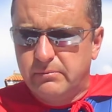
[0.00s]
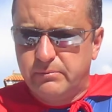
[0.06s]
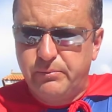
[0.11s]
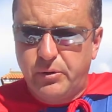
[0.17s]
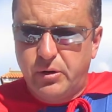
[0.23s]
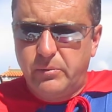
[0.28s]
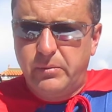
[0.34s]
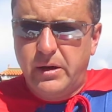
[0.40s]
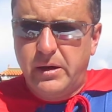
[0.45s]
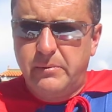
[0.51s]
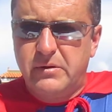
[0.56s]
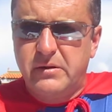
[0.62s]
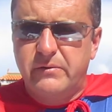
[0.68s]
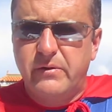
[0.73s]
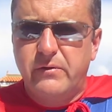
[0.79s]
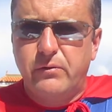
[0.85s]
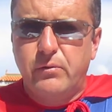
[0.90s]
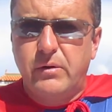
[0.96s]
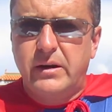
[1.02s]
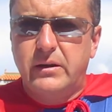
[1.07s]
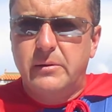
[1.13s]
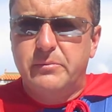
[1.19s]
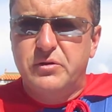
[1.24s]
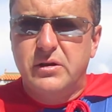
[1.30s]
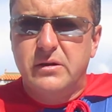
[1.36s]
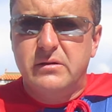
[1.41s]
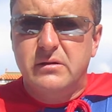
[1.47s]
problemy wywołane
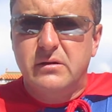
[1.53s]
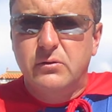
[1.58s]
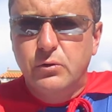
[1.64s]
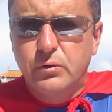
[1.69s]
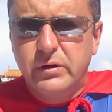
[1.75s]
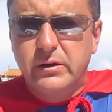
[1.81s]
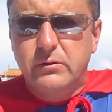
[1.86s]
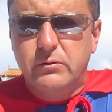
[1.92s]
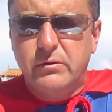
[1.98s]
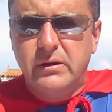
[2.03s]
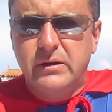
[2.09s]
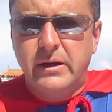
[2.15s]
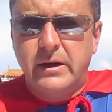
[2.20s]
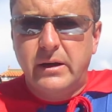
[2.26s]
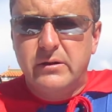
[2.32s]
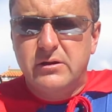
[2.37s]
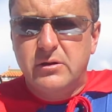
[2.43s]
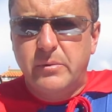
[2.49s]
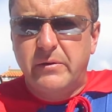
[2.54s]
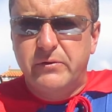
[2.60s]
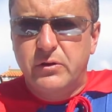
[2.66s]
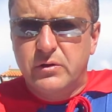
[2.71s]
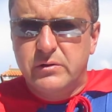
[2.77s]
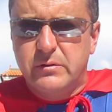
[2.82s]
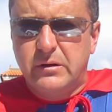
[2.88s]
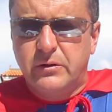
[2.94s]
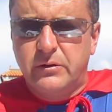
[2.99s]
przez duchy, które dana osoba
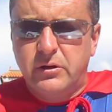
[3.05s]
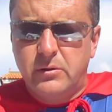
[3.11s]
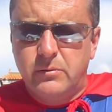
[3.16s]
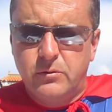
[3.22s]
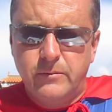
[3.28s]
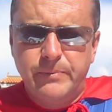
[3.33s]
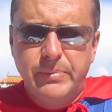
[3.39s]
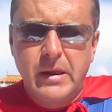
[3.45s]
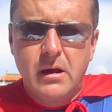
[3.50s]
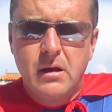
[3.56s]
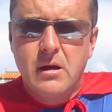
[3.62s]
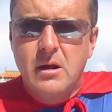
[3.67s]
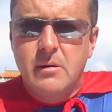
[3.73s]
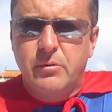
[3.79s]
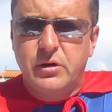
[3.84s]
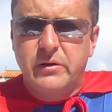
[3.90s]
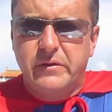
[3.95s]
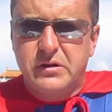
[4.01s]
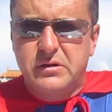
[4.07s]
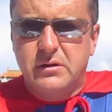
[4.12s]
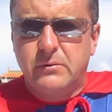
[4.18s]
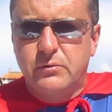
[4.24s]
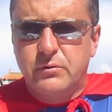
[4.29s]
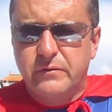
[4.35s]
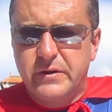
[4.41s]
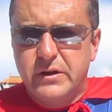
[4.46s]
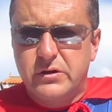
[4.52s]
wniosła do domu, ponieważ
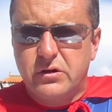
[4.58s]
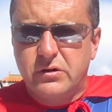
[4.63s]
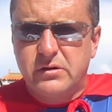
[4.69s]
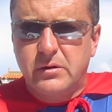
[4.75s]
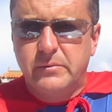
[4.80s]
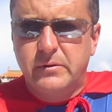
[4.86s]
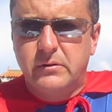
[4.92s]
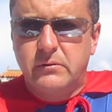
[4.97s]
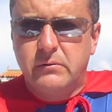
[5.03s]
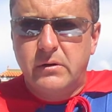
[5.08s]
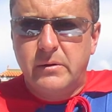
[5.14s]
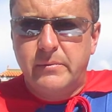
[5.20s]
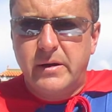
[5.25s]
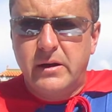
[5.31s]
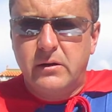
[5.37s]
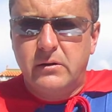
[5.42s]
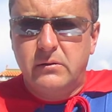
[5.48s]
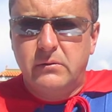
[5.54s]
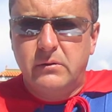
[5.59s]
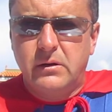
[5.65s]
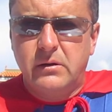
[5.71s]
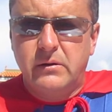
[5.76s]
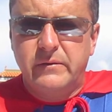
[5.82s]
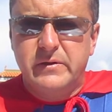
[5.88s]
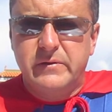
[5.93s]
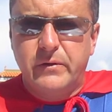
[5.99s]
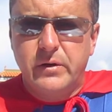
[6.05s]
są również osoby, które mają
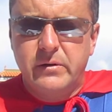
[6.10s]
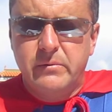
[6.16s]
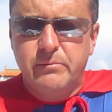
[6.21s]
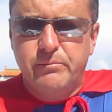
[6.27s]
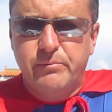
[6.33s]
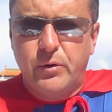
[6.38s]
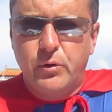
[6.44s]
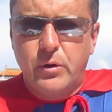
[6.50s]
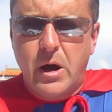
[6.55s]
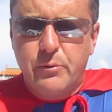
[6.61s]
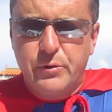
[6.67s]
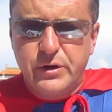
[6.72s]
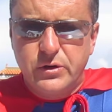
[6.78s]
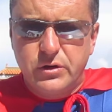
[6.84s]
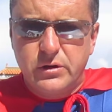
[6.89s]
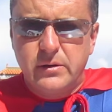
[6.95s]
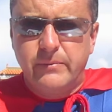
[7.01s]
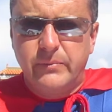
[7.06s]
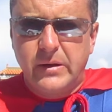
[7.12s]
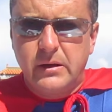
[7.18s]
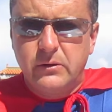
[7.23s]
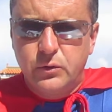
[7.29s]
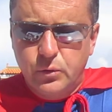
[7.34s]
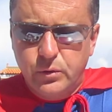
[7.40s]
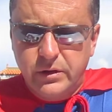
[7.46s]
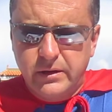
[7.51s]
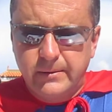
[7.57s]
w swoim polu aurycznym
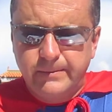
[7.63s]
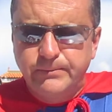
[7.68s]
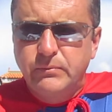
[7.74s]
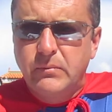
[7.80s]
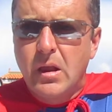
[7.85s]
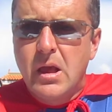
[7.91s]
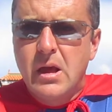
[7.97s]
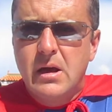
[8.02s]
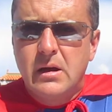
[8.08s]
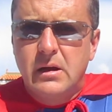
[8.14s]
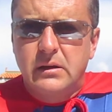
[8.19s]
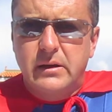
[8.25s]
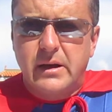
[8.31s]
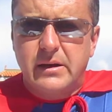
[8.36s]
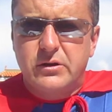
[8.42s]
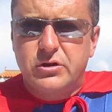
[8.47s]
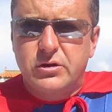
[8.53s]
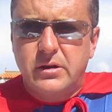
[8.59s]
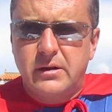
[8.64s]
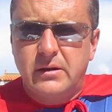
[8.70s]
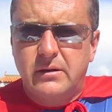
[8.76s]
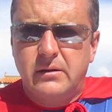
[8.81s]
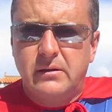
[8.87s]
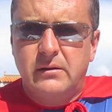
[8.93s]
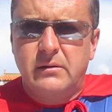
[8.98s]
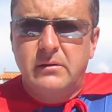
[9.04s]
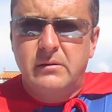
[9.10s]
duchy,
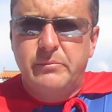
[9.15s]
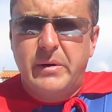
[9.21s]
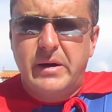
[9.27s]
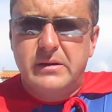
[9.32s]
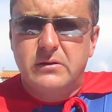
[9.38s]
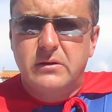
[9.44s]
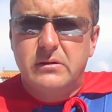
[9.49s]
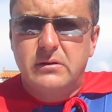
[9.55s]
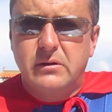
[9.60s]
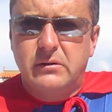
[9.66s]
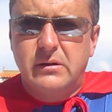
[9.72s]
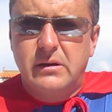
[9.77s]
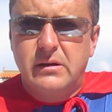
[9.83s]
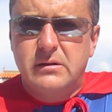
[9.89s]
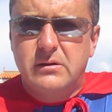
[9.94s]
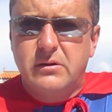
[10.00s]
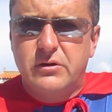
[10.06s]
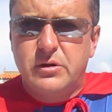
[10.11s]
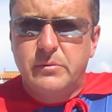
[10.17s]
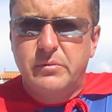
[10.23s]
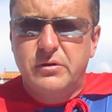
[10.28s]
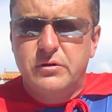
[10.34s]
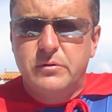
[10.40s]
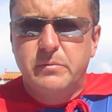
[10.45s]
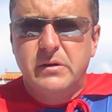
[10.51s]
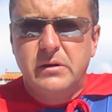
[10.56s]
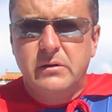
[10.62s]
Także y, bardzo istotne jest to,
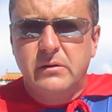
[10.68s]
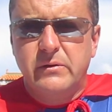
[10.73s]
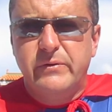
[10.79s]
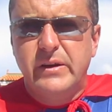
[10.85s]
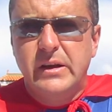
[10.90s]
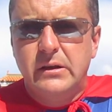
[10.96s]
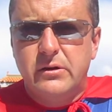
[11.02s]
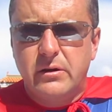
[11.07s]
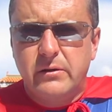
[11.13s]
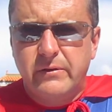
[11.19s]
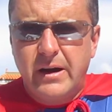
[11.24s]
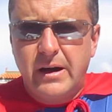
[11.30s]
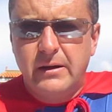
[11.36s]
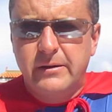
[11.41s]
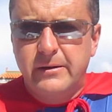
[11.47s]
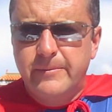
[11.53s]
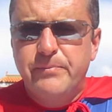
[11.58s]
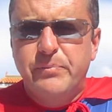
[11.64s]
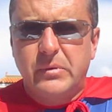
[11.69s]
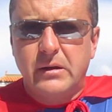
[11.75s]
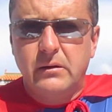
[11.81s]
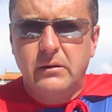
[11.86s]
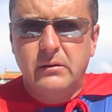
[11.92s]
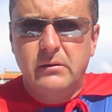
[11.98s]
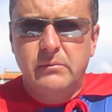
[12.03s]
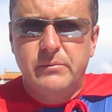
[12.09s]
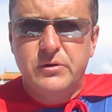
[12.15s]
żebyśmy filtrowali
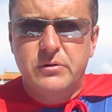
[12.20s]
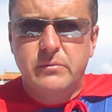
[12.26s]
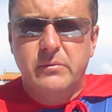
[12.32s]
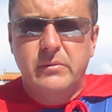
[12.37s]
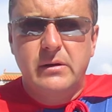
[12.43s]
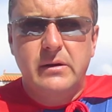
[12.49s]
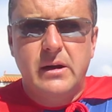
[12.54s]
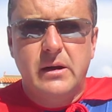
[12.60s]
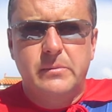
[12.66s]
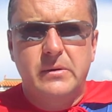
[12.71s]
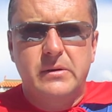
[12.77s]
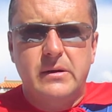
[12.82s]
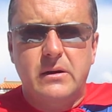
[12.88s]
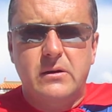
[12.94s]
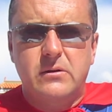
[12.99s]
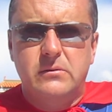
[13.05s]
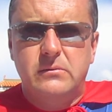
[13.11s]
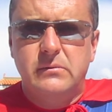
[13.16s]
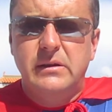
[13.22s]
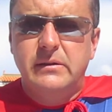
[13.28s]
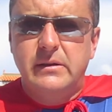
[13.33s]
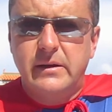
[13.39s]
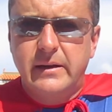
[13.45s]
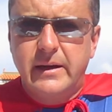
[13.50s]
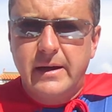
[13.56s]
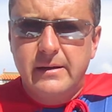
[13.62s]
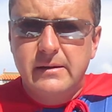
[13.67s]
i byśmy mieli jakby taką
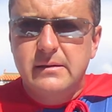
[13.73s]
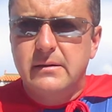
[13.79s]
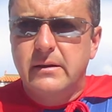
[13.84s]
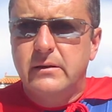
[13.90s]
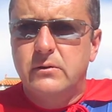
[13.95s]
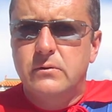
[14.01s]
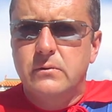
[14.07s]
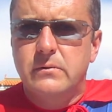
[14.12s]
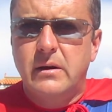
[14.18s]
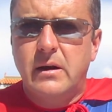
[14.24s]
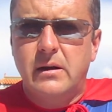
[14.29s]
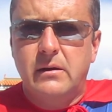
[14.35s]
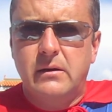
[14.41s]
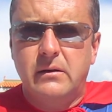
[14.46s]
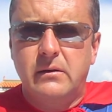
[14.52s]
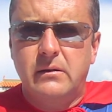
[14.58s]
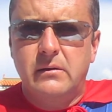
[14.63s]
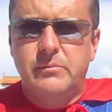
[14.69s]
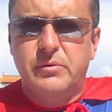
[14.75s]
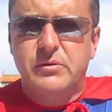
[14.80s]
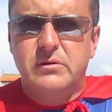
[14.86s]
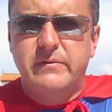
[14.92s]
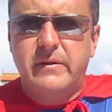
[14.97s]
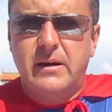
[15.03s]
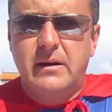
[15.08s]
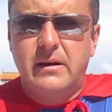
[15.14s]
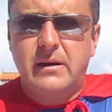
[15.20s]
inteligencję, która y,
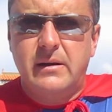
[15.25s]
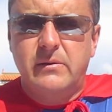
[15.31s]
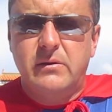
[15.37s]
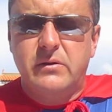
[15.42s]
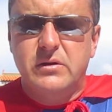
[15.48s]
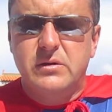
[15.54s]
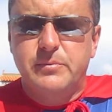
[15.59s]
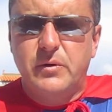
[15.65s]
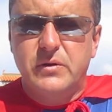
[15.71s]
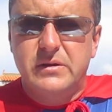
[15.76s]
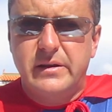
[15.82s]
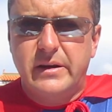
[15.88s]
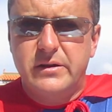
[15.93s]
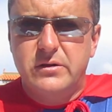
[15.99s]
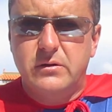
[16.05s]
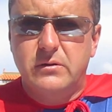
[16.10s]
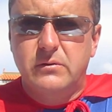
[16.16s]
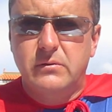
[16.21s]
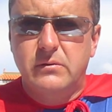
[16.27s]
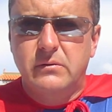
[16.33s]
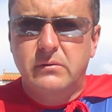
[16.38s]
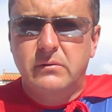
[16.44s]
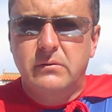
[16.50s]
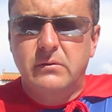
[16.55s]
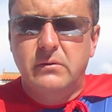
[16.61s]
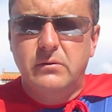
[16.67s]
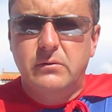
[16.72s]
pozwala rozpoznać,
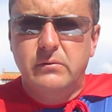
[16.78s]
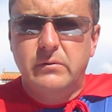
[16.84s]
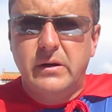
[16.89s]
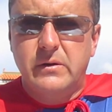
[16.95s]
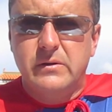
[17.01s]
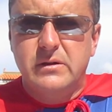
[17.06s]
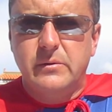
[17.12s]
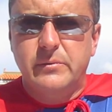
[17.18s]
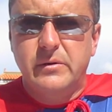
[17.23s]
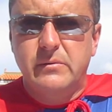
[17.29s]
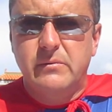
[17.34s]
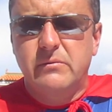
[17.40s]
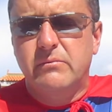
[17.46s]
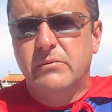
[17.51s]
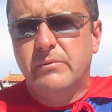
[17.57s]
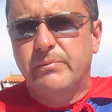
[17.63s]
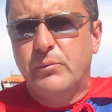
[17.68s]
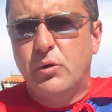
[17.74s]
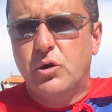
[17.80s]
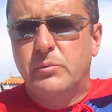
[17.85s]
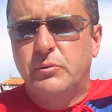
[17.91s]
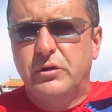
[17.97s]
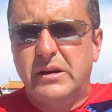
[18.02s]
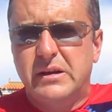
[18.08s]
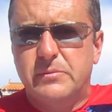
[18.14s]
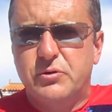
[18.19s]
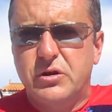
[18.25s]
y, które osoby mogą
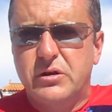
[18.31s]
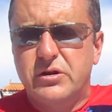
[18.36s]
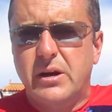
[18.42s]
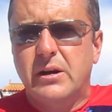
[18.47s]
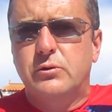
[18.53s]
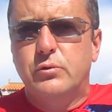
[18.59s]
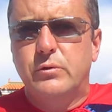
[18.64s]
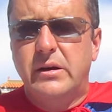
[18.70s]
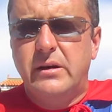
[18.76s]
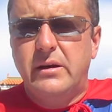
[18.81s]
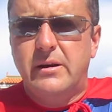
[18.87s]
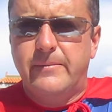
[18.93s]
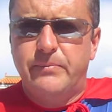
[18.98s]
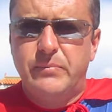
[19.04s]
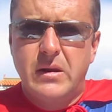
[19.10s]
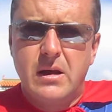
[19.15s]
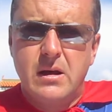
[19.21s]
do nas przyjść, a które nie.